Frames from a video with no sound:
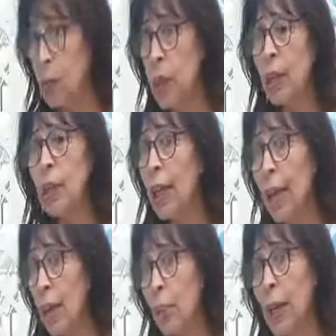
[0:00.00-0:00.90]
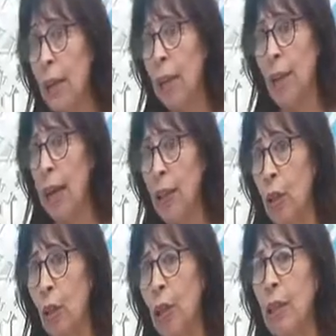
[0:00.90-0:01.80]
يعني غالبا
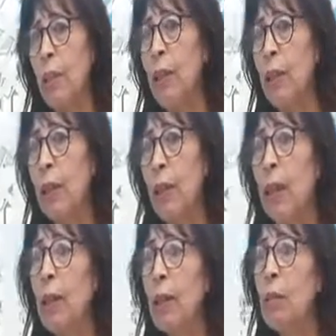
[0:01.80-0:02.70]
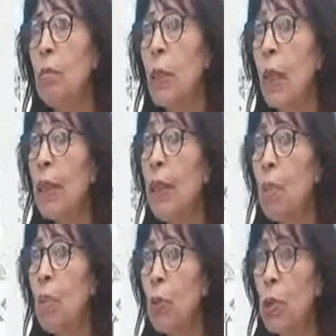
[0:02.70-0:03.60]
أتحدث غالبا يعني
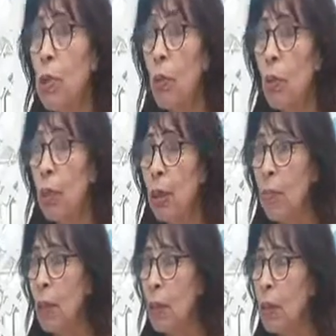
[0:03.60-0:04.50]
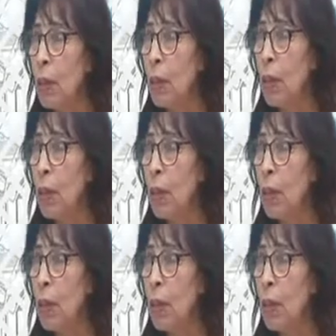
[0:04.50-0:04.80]
غياب ما, يساوي ما, ما